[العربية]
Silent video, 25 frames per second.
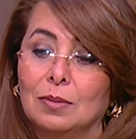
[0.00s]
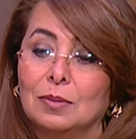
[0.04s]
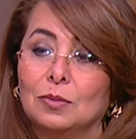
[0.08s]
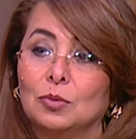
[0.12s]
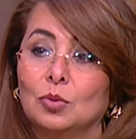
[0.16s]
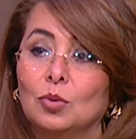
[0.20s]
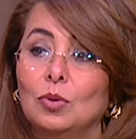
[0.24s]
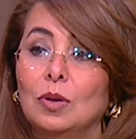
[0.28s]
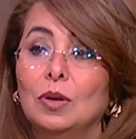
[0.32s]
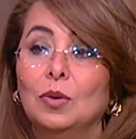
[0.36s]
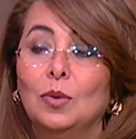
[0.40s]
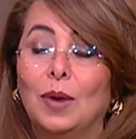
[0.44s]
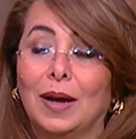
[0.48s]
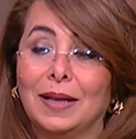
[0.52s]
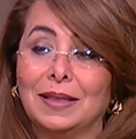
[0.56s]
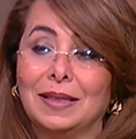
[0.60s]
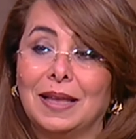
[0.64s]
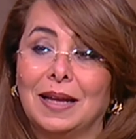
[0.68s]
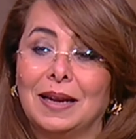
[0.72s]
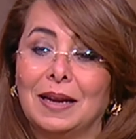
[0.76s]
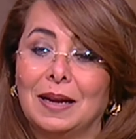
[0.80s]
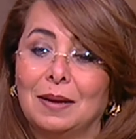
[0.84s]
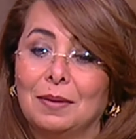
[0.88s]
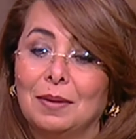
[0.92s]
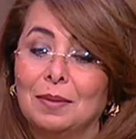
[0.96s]
طول الوقت
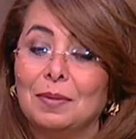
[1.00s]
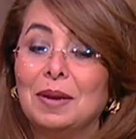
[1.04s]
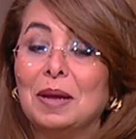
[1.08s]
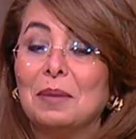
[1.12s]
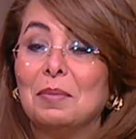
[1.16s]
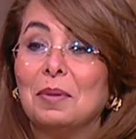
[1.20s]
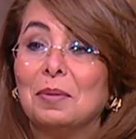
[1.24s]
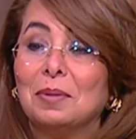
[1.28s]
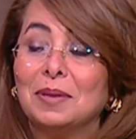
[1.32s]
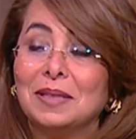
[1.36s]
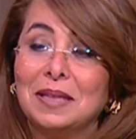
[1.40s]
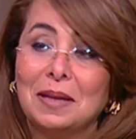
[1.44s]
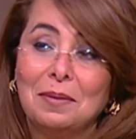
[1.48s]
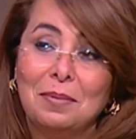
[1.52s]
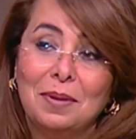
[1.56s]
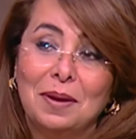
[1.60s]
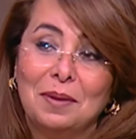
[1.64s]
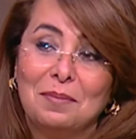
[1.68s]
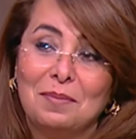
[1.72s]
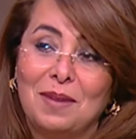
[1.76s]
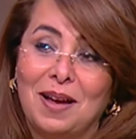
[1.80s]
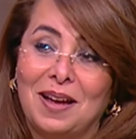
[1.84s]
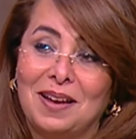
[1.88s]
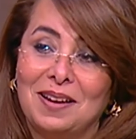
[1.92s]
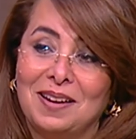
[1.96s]
انا لما بتابع
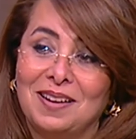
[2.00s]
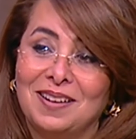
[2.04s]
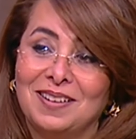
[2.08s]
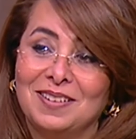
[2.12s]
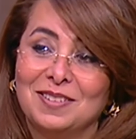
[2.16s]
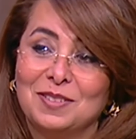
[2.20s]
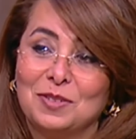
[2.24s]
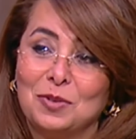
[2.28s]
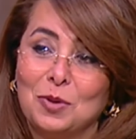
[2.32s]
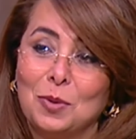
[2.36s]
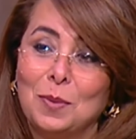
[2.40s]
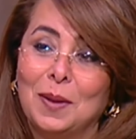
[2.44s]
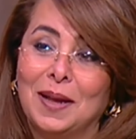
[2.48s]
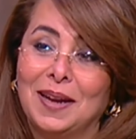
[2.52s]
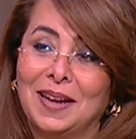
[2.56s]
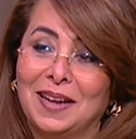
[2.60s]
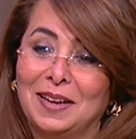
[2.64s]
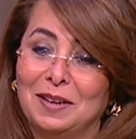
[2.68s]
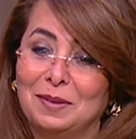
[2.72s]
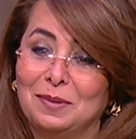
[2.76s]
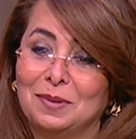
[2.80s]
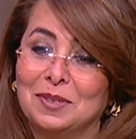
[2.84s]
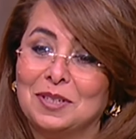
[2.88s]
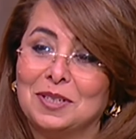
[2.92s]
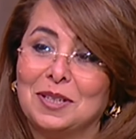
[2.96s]
مع الزملاء
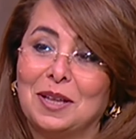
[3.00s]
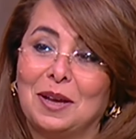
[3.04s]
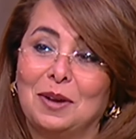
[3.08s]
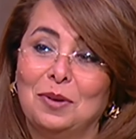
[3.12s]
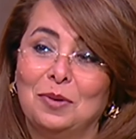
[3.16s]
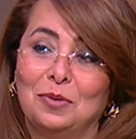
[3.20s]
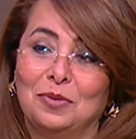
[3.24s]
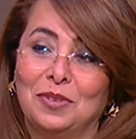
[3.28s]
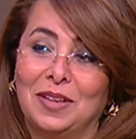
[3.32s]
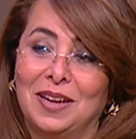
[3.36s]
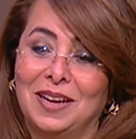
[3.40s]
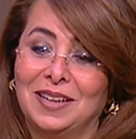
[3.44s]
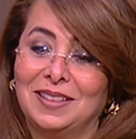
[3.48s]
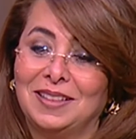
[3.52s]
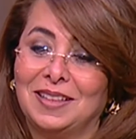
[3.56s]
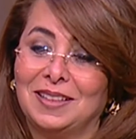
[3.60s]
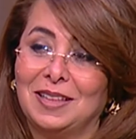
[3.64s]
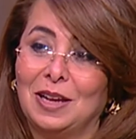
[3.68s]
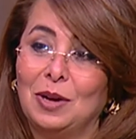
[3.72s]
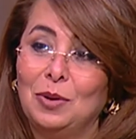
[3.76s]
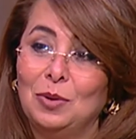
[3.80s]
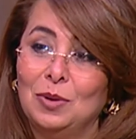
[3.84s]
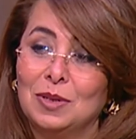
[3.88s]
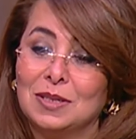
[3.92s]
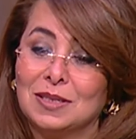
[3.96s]
اللي بيشتغلوا فرق
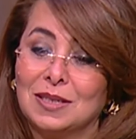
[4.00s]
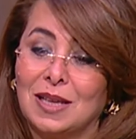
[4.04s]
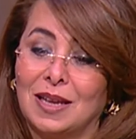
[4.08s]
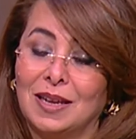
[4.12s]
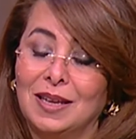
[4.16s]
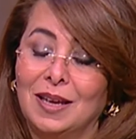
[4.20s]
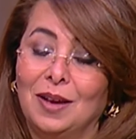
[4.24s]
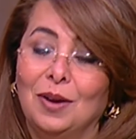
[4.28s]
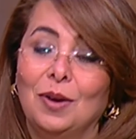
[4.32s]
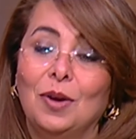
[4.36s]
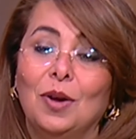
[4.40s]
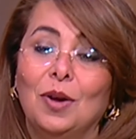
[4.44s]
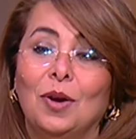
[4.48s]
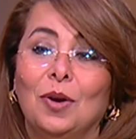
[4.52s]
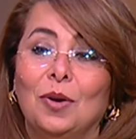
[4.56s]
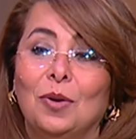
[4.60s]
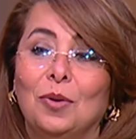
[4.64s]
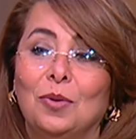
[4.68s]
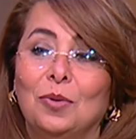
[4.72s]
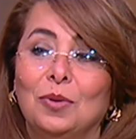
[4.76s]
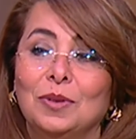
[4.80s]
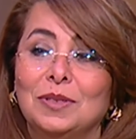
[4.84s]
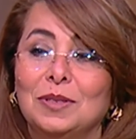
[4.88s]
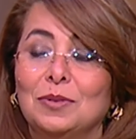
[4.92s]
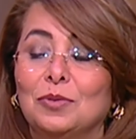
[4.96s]
التدخل السريع
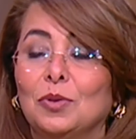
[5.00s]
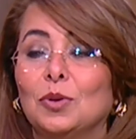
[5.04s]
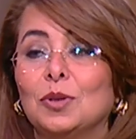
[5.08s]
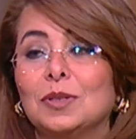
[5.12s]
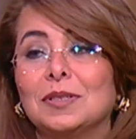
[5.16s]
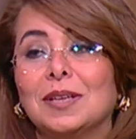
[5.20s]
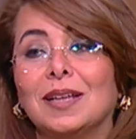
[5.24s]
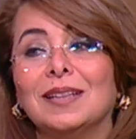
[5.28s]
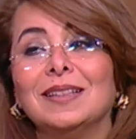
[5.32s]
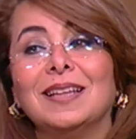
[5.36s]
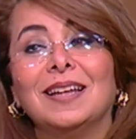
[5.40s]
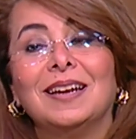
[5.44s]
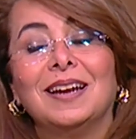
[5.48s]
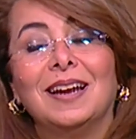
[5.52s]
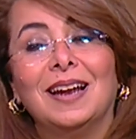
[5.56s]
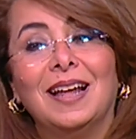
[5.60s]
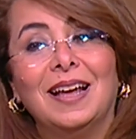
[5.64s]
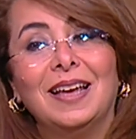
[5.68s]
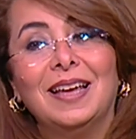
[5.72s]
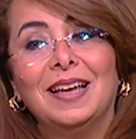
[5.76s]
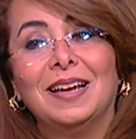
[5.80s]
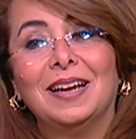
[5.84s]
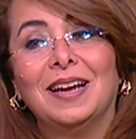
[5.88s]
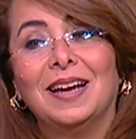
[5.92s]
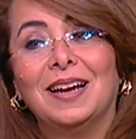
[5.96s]
ودي فرصه ان انا
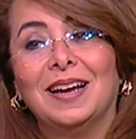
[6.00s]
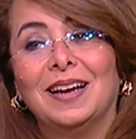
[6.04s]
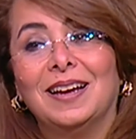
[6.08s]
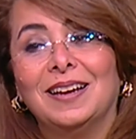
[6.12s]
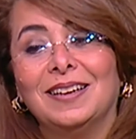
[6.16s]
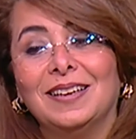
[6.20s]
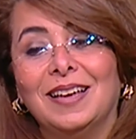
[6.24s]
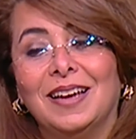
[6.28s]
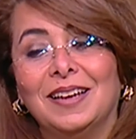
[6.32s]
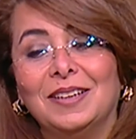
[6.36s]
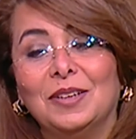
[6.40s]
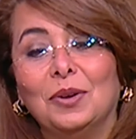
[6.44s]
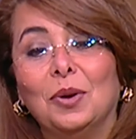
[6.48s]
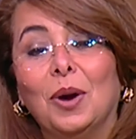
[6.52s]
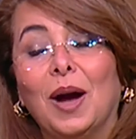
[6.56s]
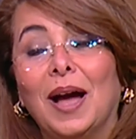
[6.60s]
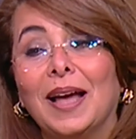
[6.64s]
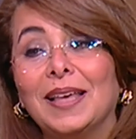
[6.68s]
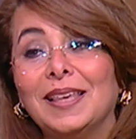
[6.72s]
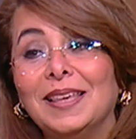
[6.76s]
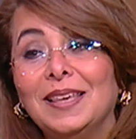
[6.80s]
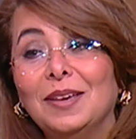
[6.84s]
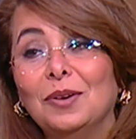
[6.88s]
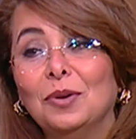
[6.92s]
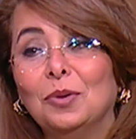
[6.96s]
الحقيقه آه، يعني
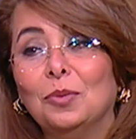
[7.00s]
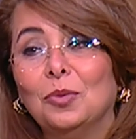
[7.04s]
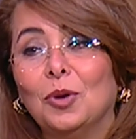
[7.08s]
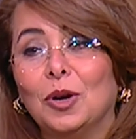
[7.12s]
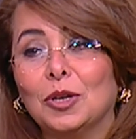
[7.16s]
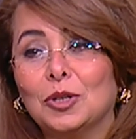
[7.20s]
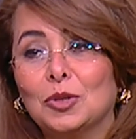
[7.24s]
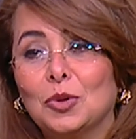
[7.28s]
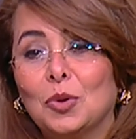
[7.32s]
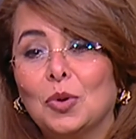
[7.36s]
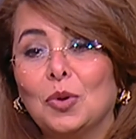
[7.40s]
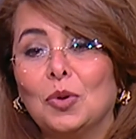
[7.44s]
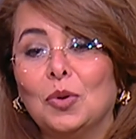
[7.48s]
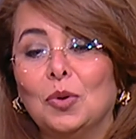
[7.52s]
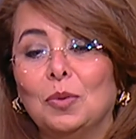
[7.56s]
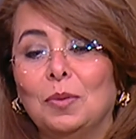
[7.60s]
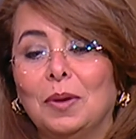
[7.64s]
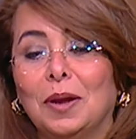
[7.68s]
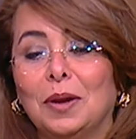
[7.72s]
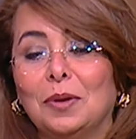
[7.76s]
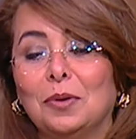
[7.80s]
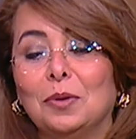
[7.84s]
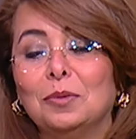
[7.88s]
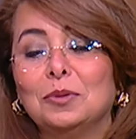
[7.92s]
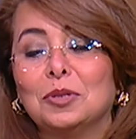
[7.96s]
احييهم واشكرهم
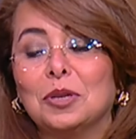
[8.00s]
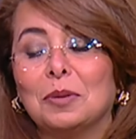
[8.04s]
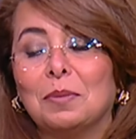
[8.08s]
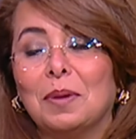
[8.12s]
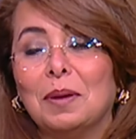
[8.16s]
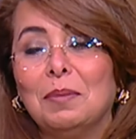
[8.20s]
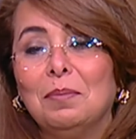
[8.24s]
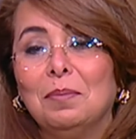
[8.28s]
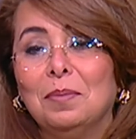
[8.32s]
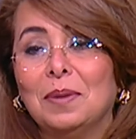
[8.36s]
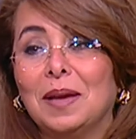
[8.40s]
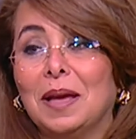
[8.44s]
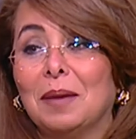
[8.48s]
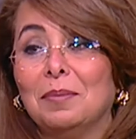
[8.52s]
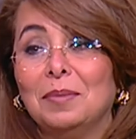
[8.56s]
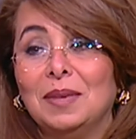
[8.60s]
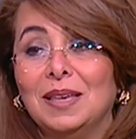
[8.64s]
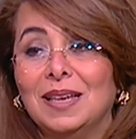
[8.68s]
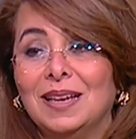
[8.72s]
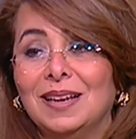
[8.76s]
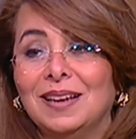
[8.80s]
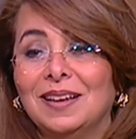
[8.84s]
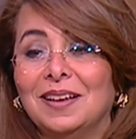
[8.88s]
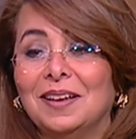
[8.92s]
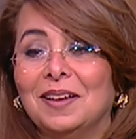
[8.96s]
لانهم شباب
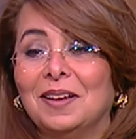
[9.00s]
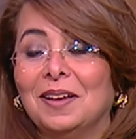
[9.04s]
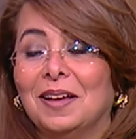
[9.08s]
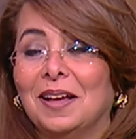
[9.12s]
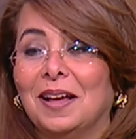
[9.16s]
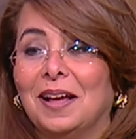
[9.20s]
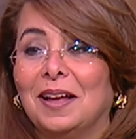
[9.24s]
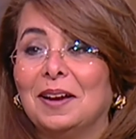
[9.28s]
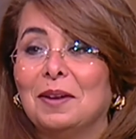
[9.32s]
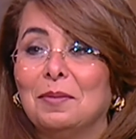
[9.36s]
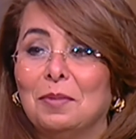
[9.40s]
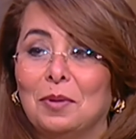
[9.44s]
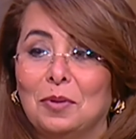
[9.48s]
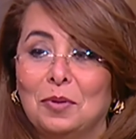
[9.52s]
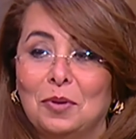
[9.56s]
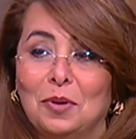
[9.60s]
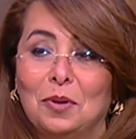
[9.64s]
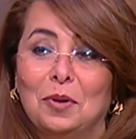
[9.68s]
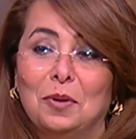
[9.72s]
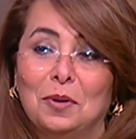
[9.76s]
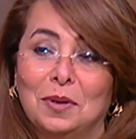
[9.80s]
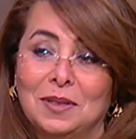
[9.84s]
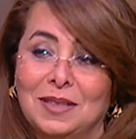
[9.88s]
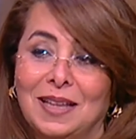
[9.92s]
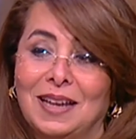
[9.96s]
جميل انا بقول
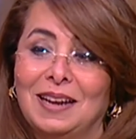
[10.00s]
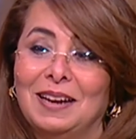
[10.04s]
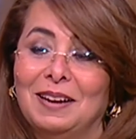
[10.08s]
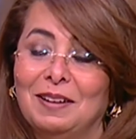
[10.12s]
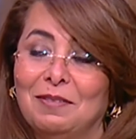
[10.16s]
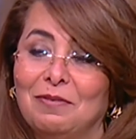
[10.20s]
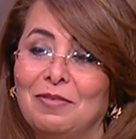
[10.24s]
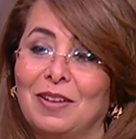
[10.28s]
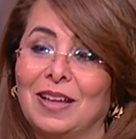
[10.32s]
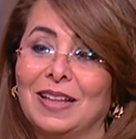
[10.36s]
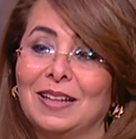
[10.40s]
هو ده الف...